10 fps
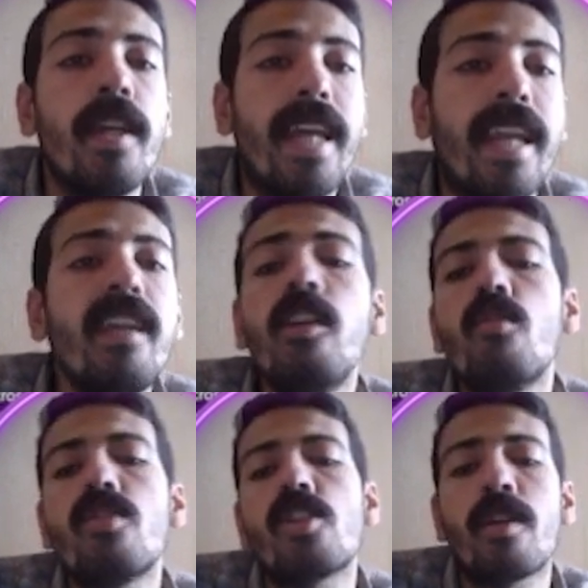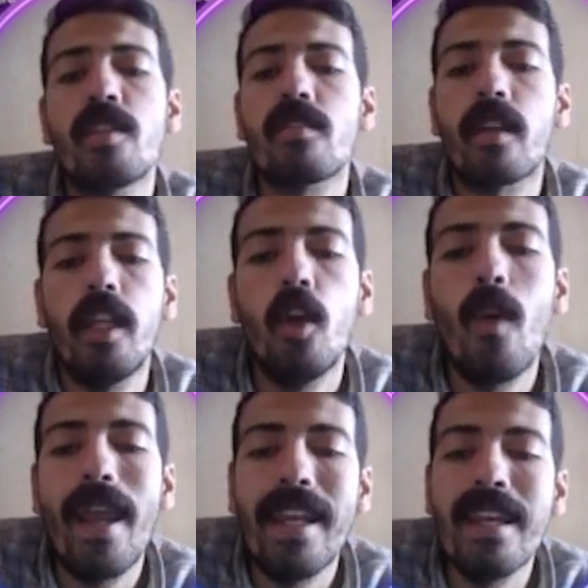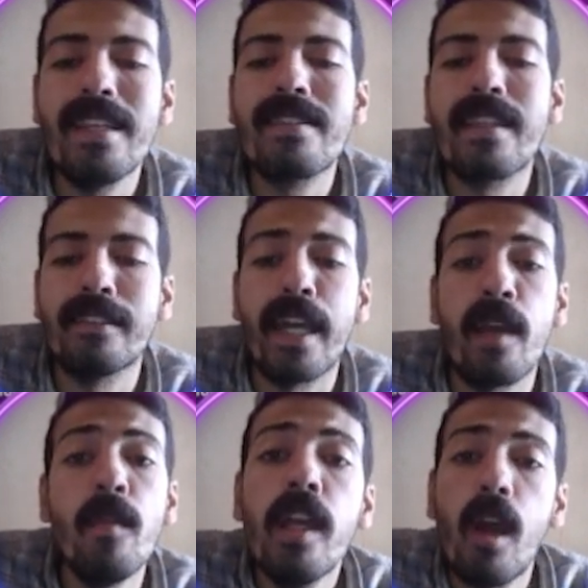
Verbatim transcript: يعني ايه اليوزج يا مستر اللي هو الاستخدام